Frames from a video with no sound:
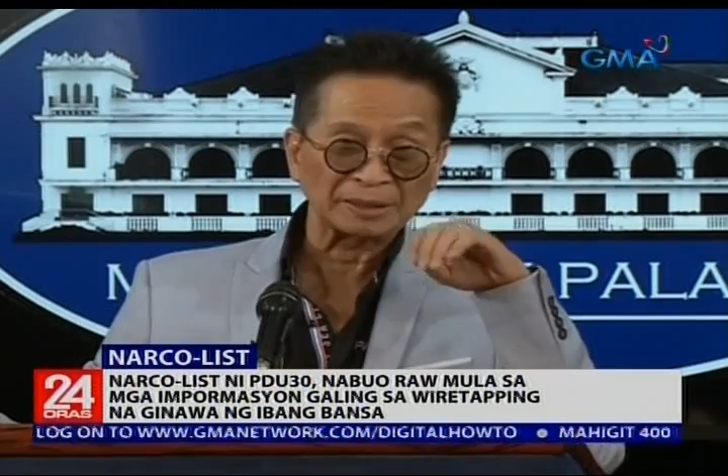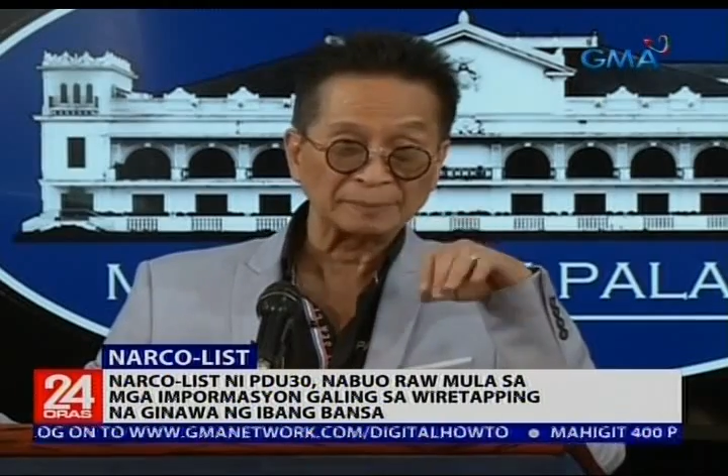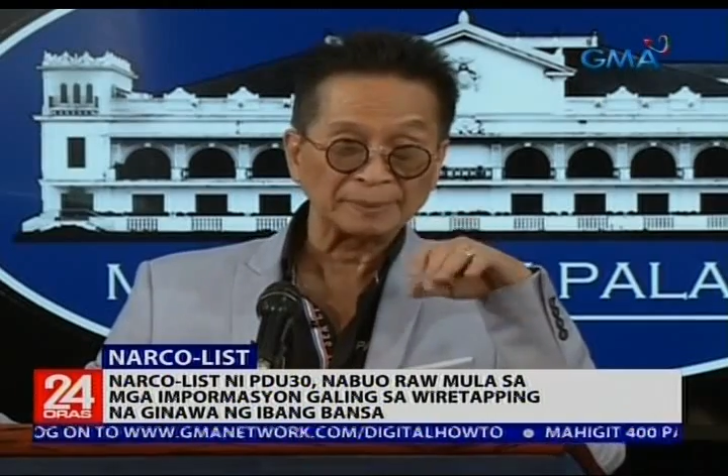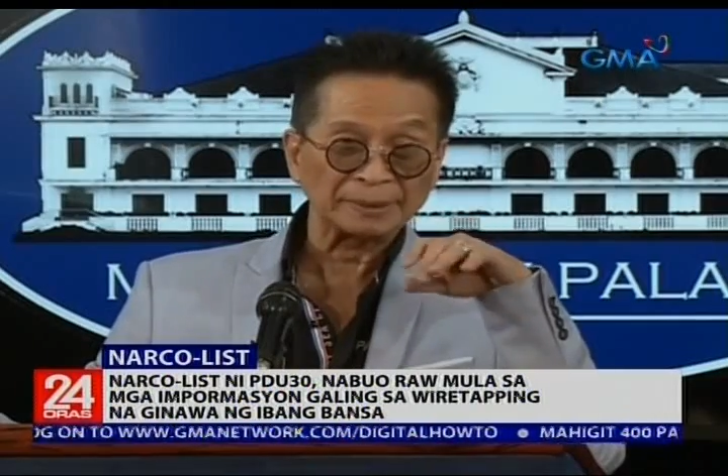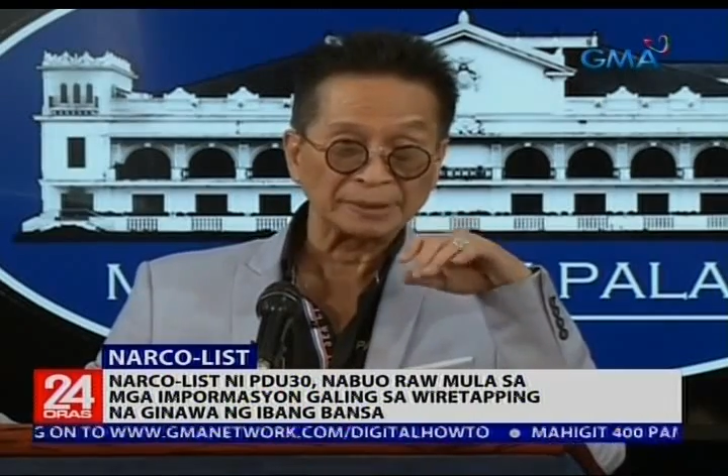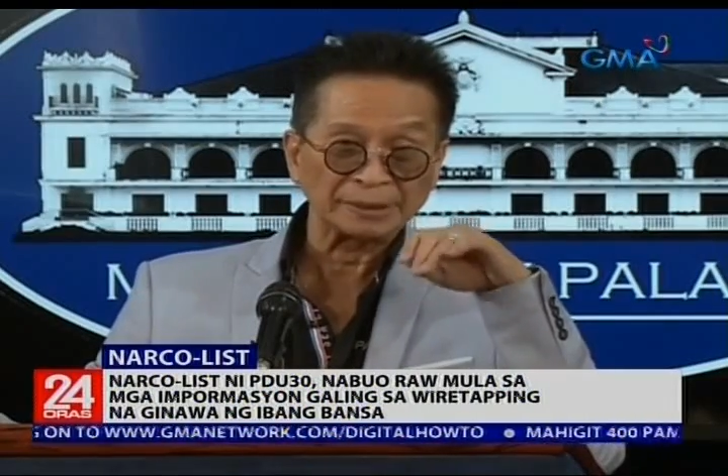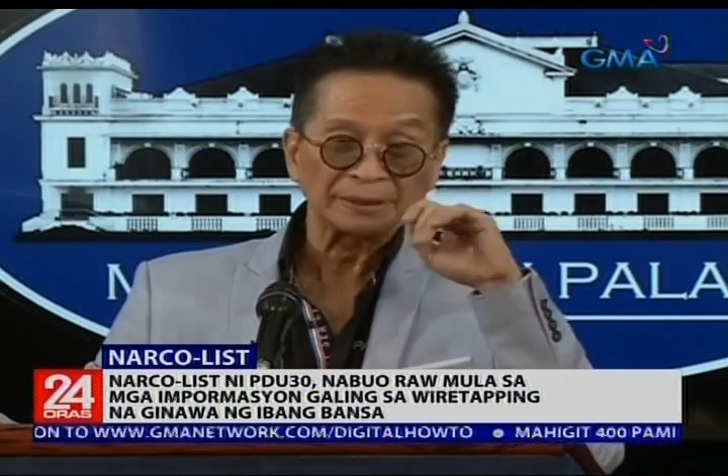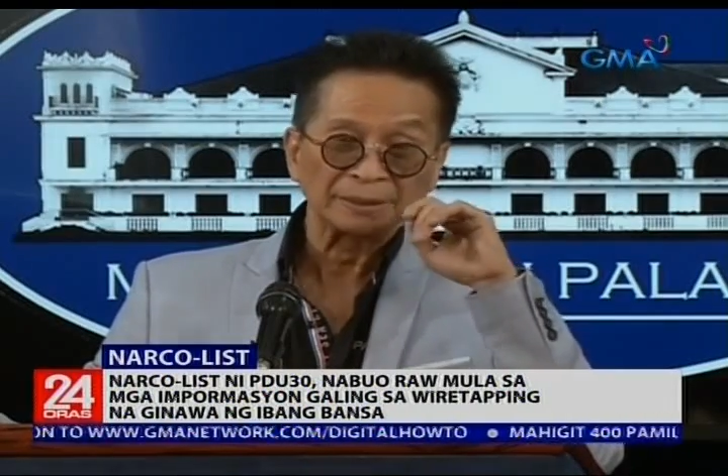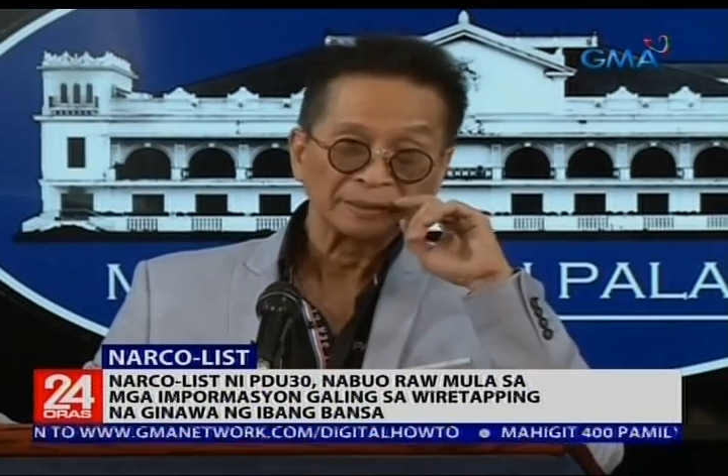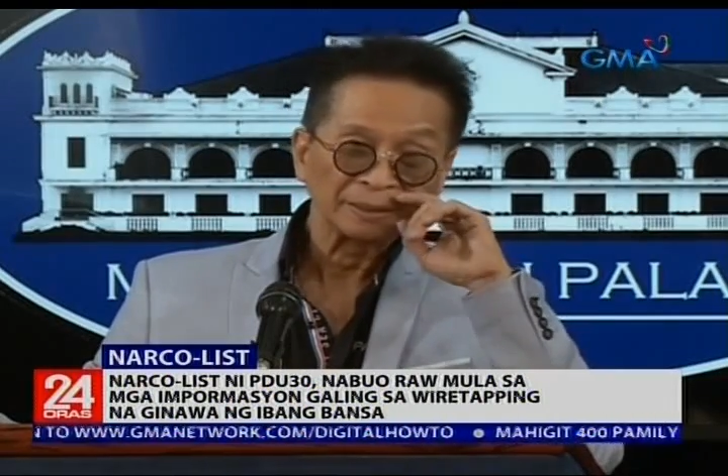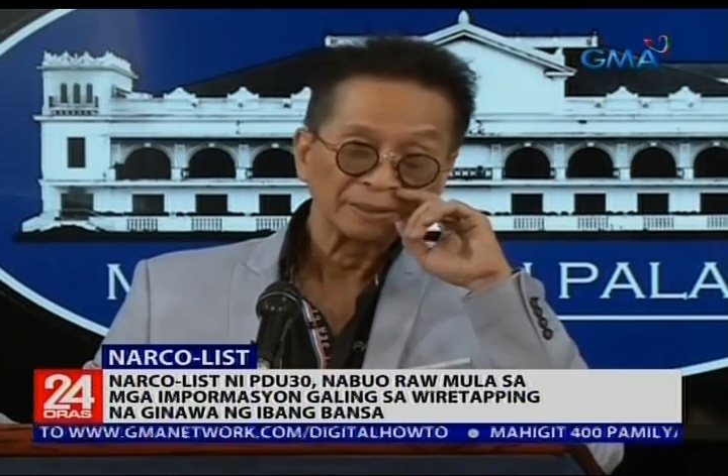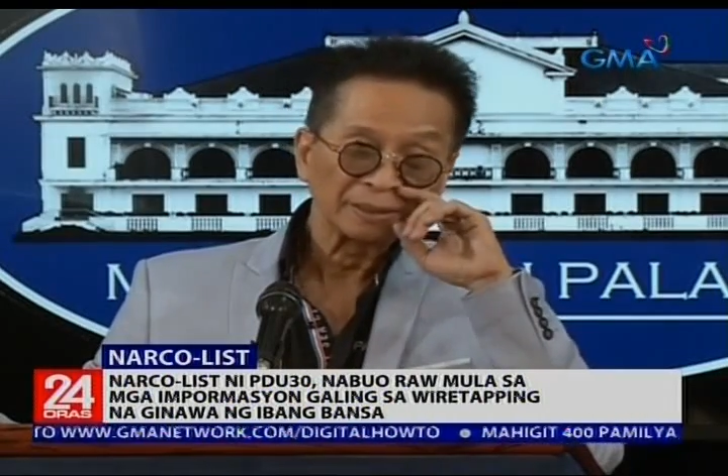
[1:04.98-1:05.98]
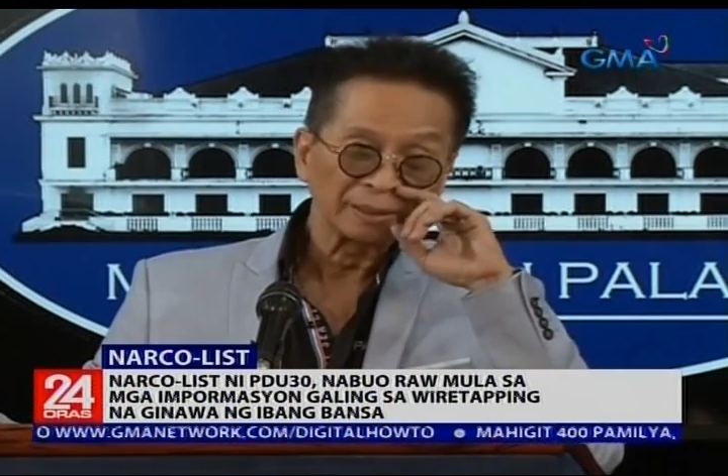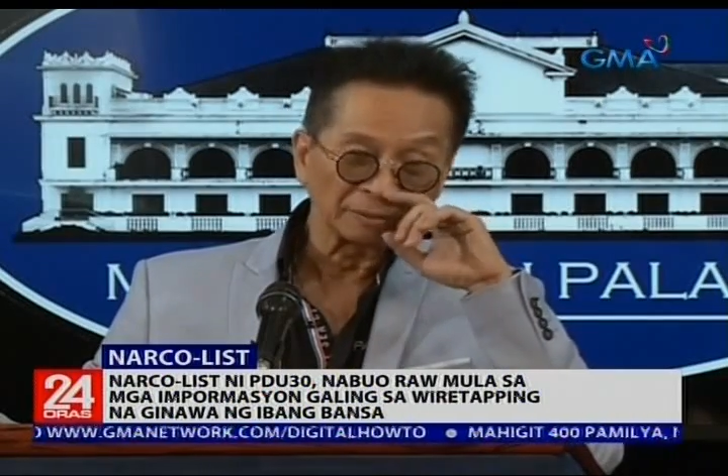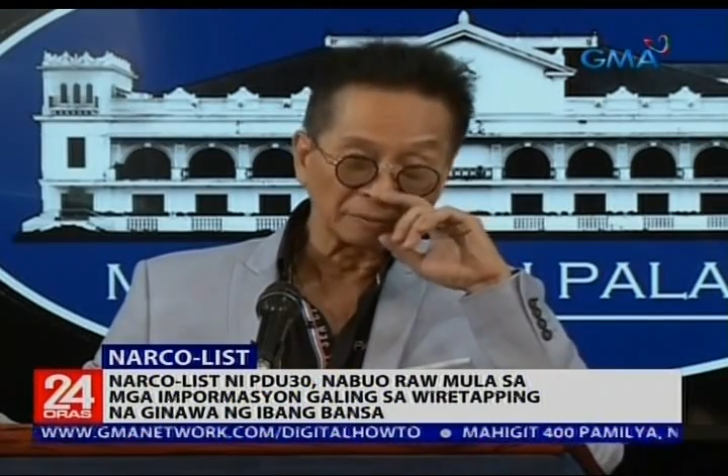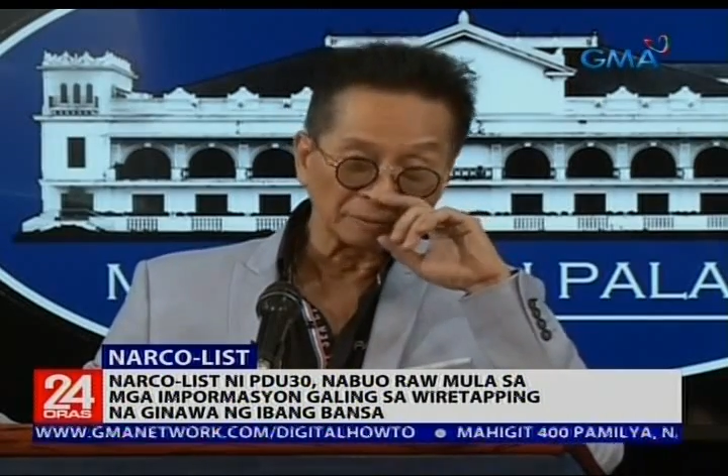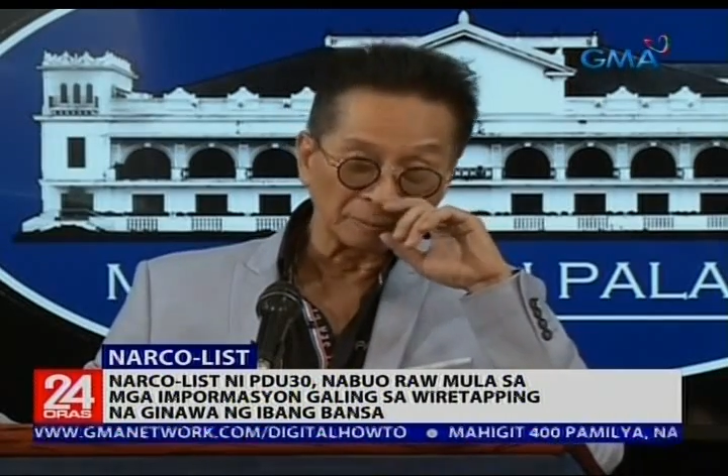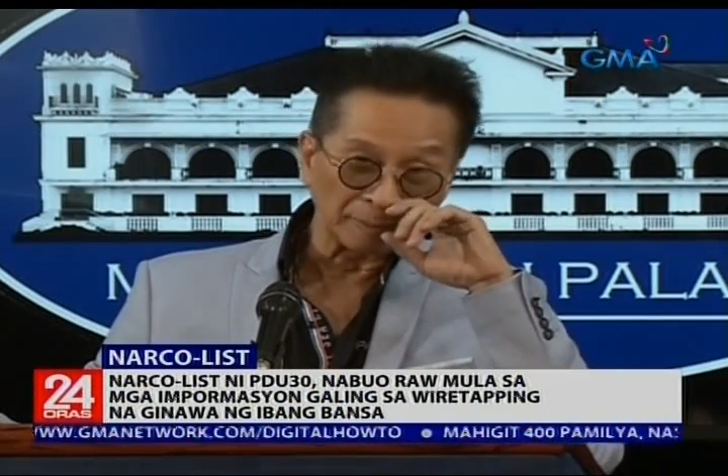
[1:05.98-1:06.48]
activity and
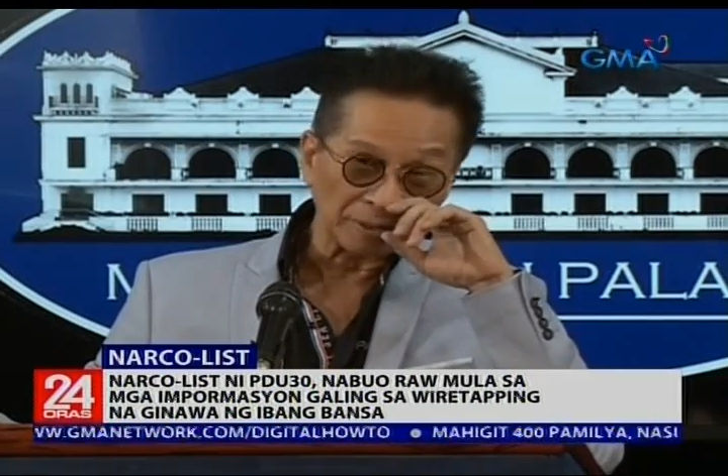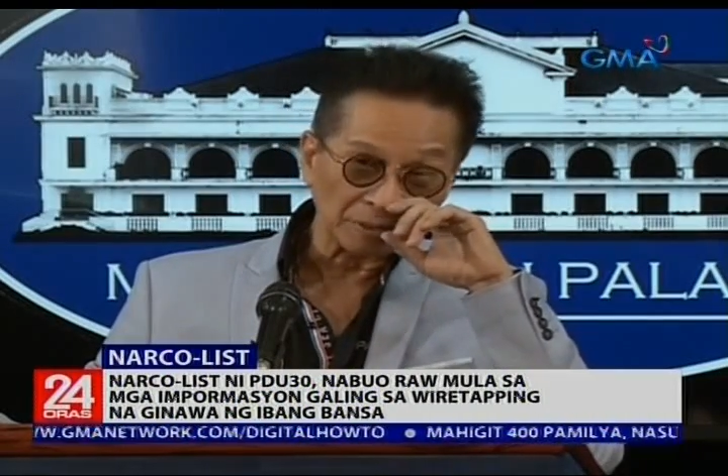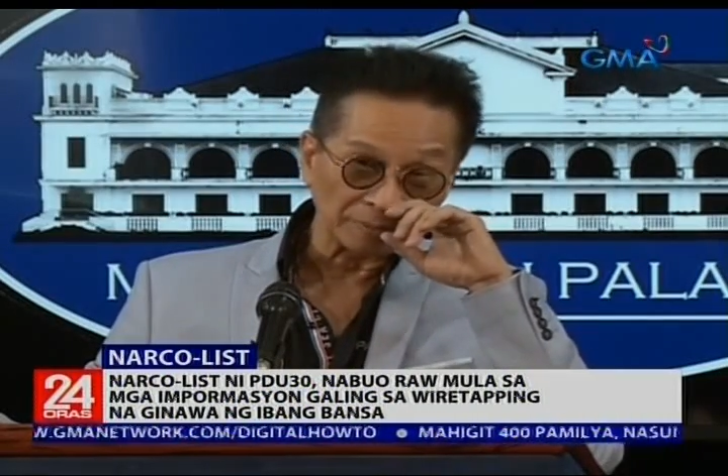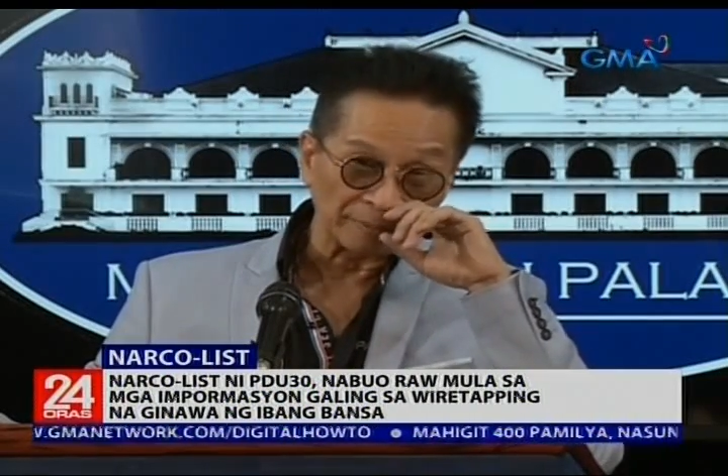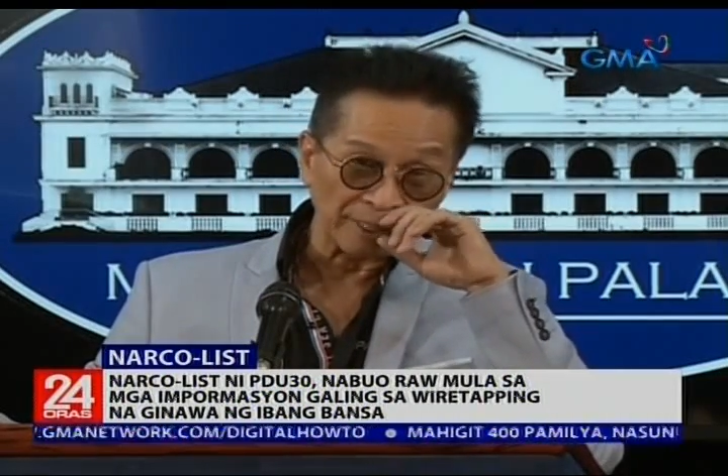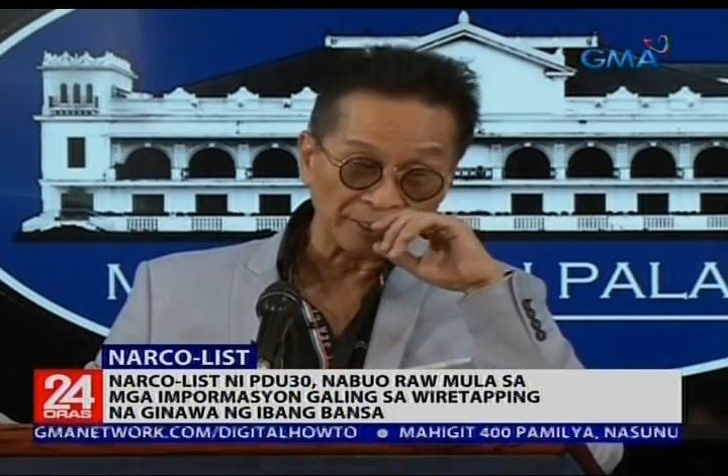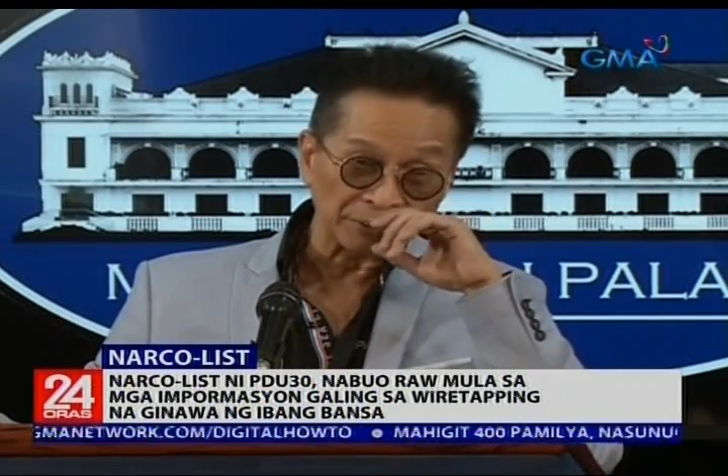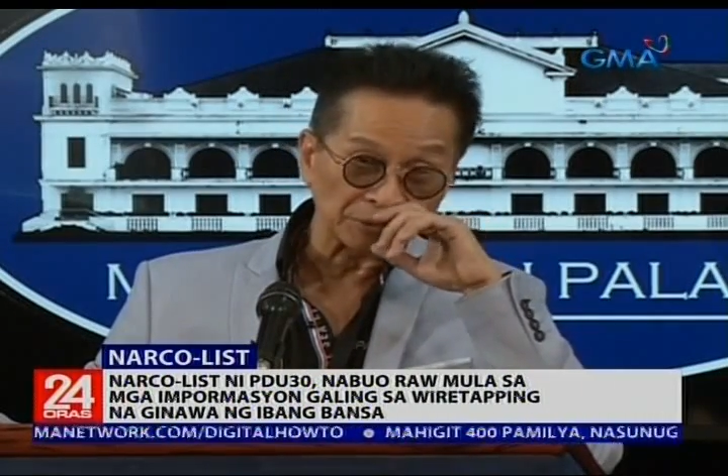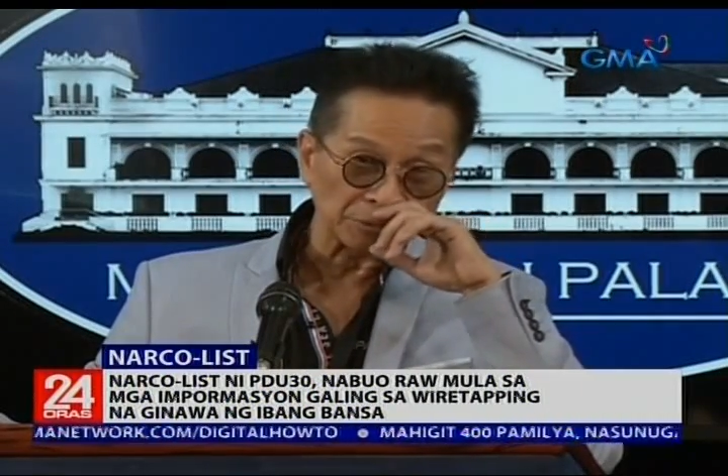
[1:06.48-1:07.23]
on the basis of that,